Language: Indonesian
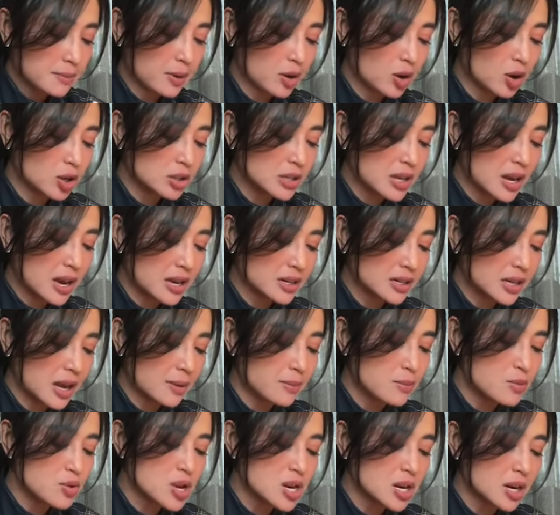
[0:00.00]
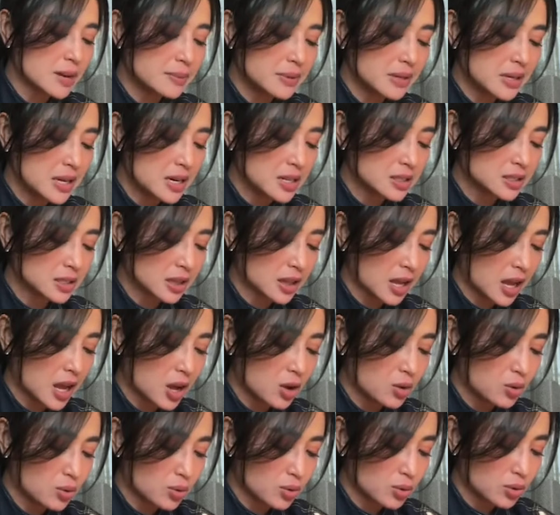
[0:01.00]
pokoknya kan nggak mungkin lebih dari
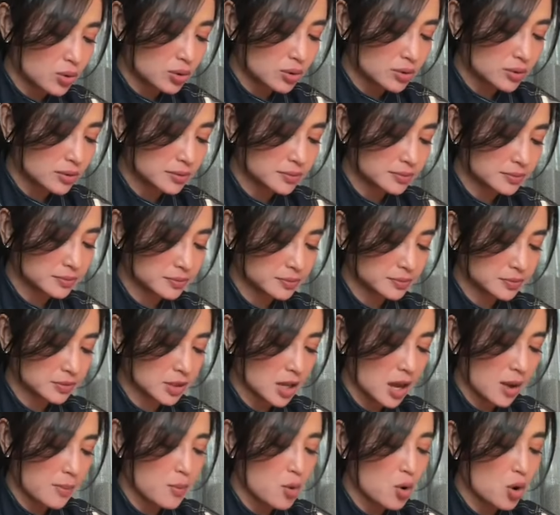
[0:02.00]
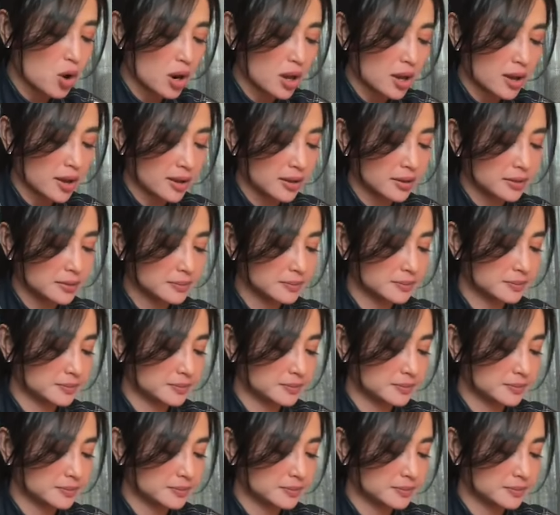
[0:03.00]
setahun nggak boleh